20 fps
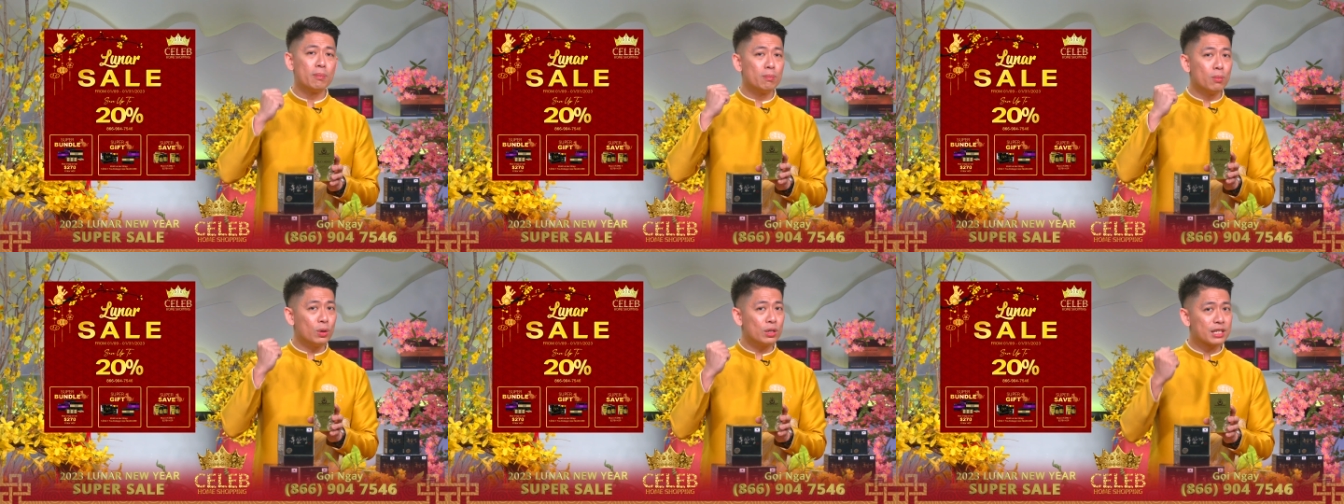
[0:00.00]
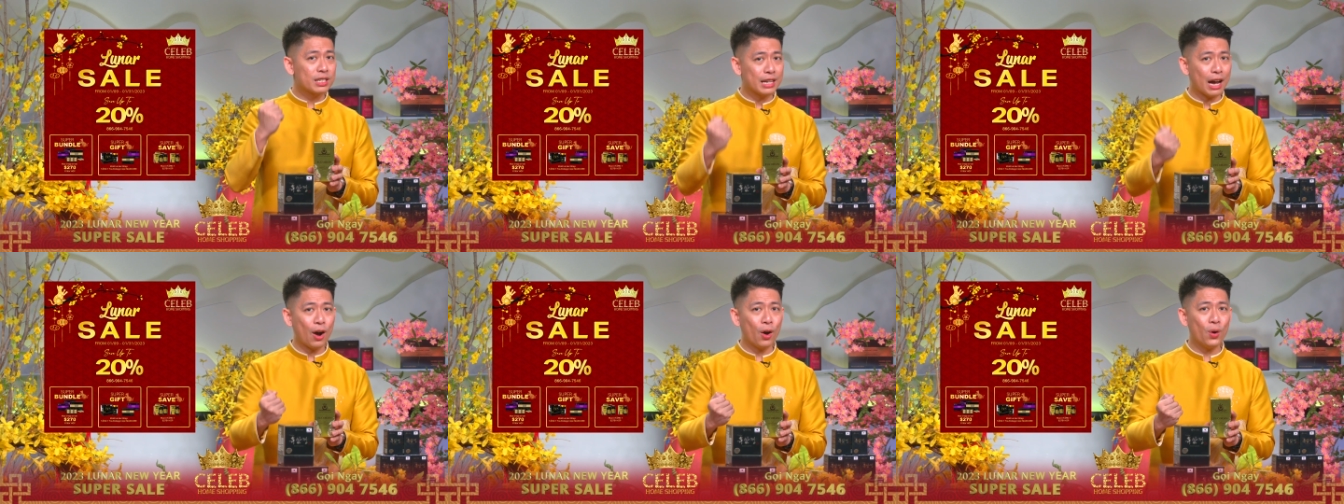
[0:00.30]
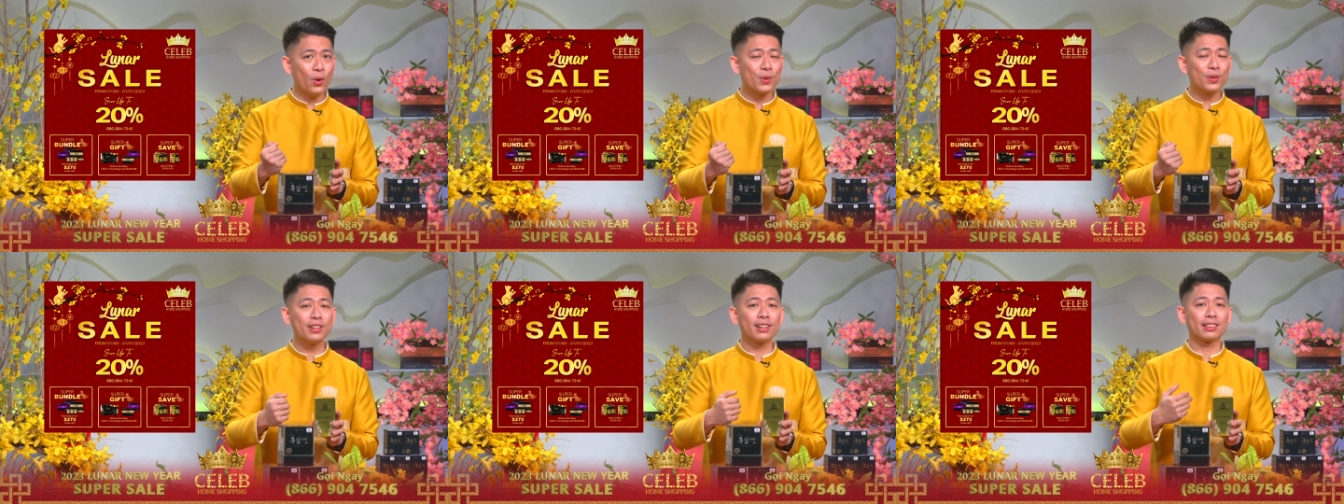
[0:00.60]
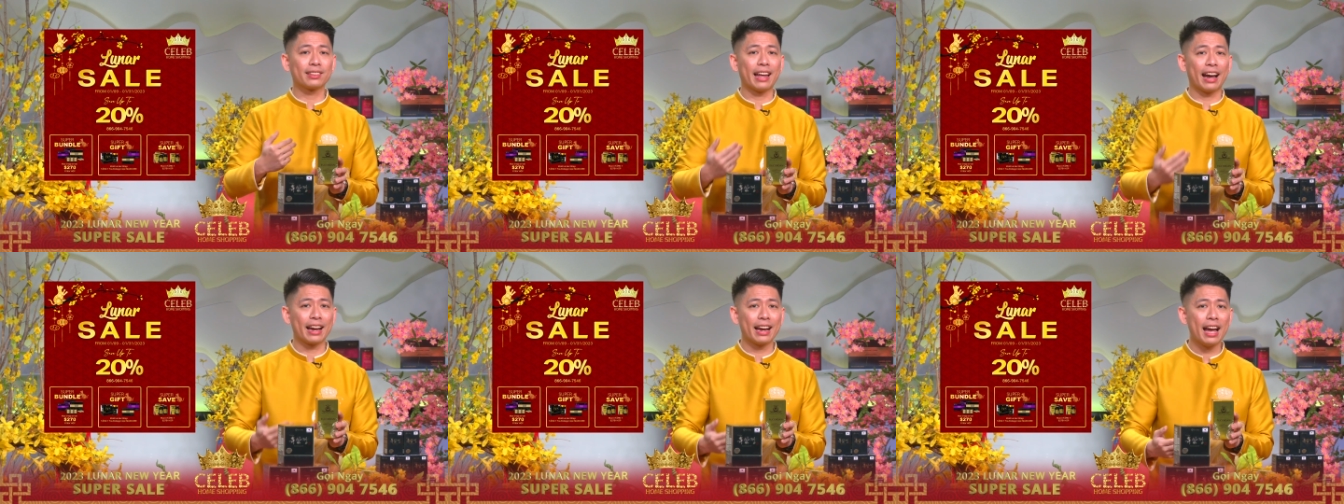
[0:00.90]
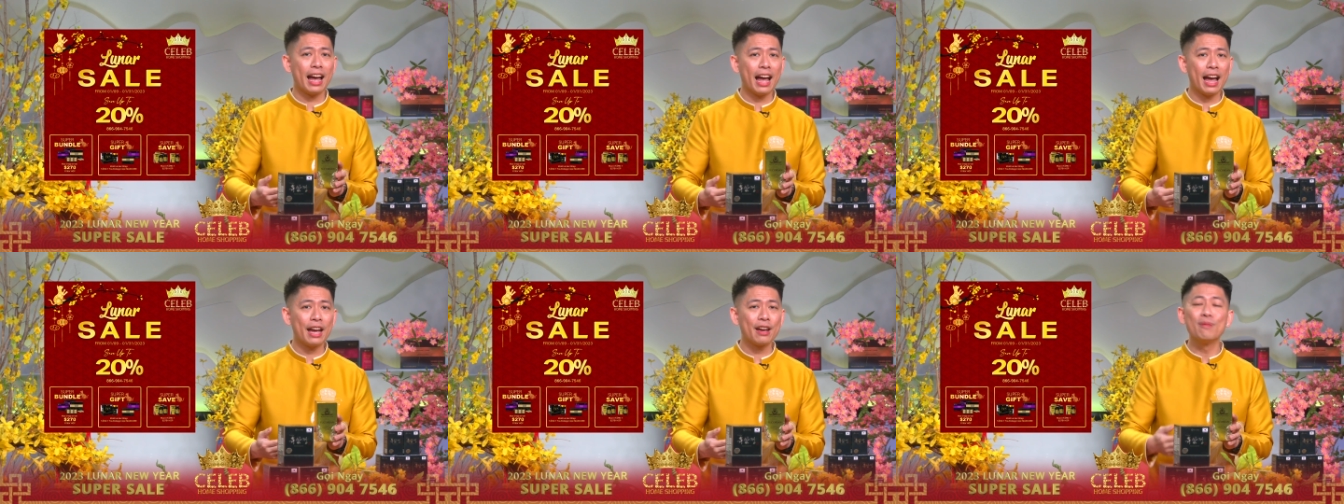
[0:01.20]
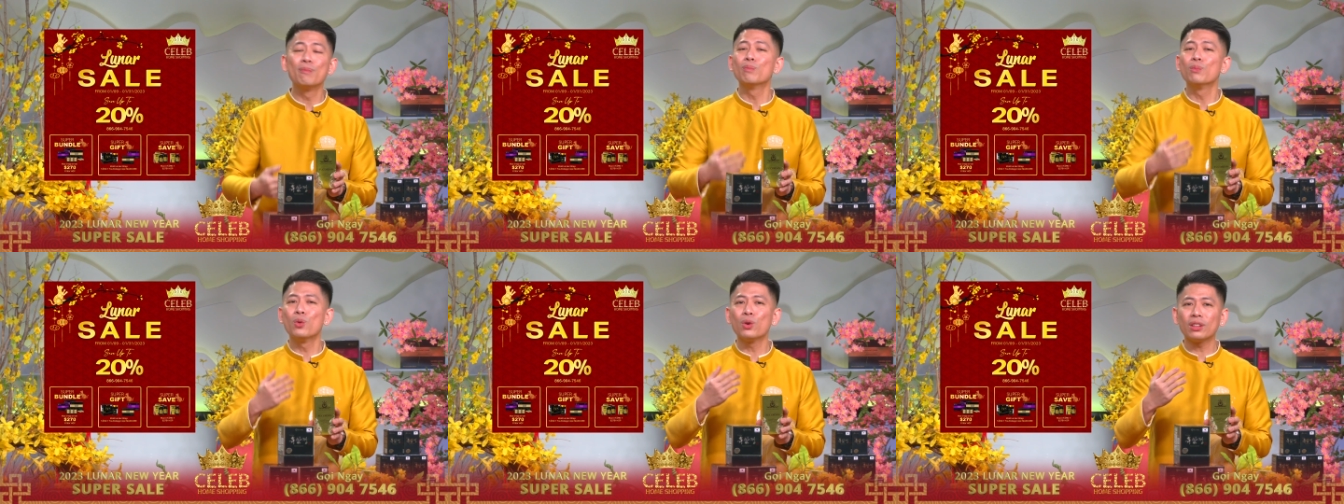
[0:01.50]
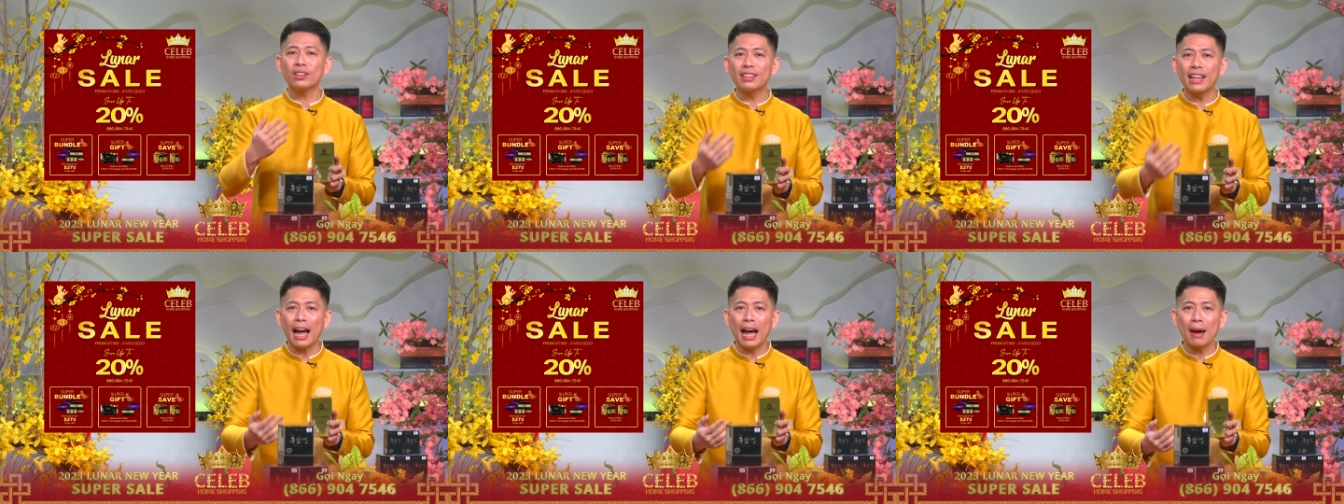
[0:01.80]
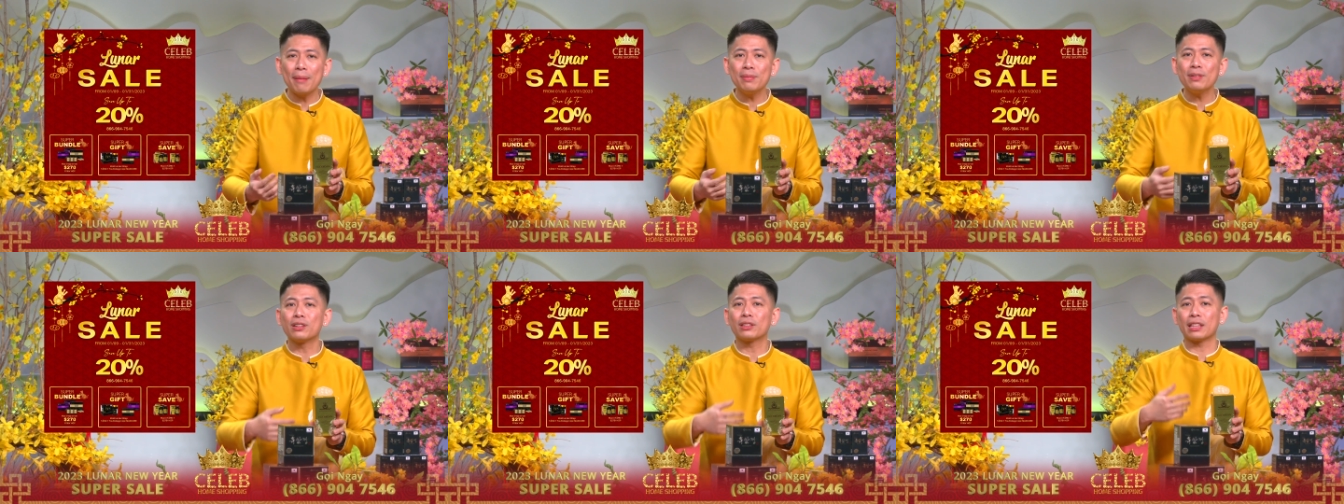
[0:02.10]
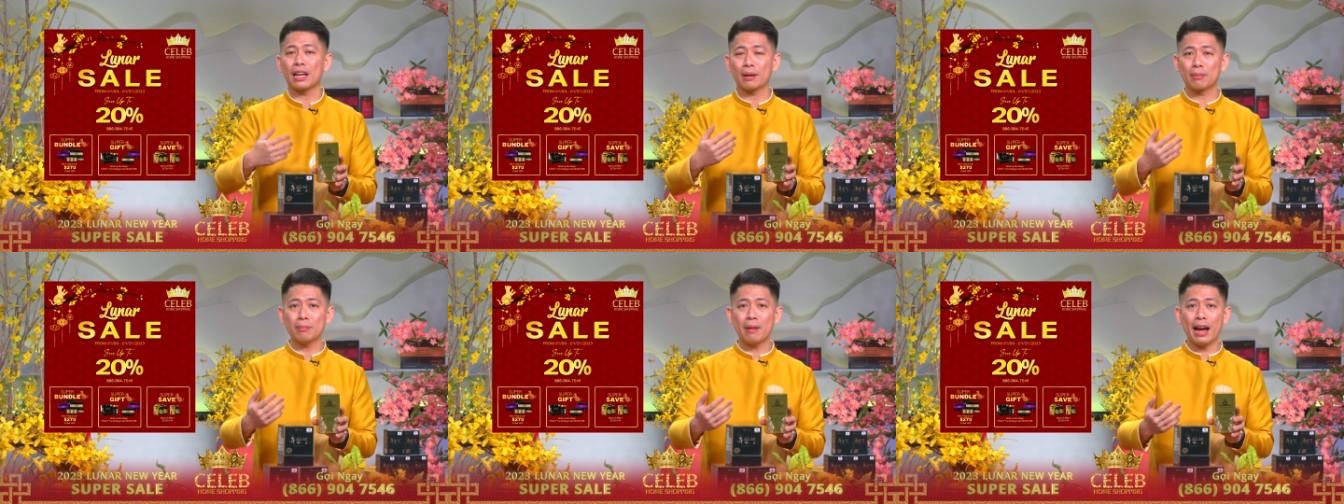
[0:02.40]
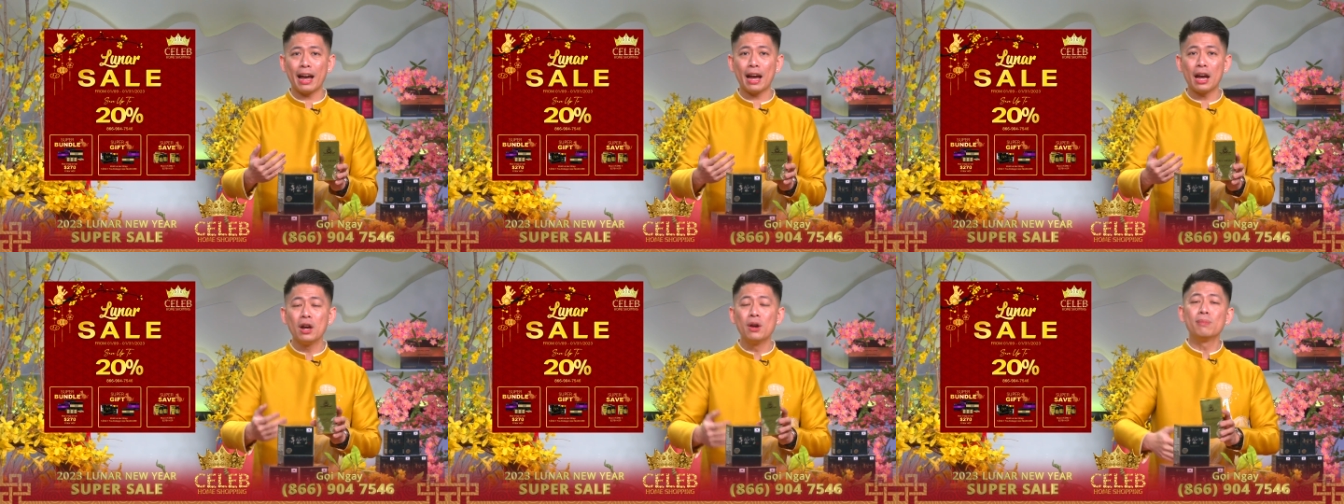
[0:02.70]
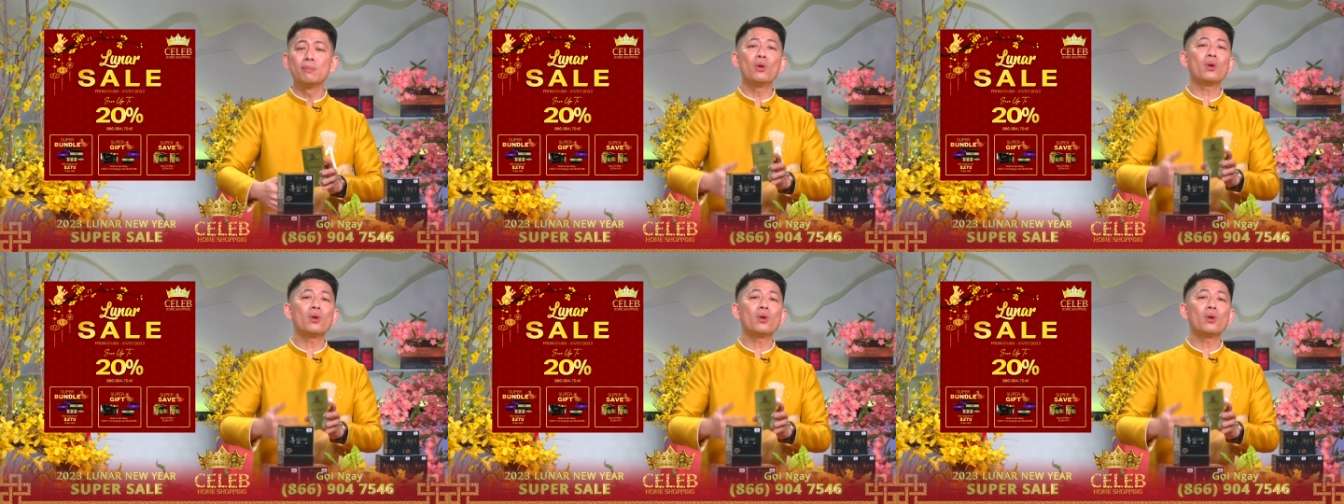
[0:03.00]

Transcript: mua 6 được tặng 2, mua 8 được tặng 3,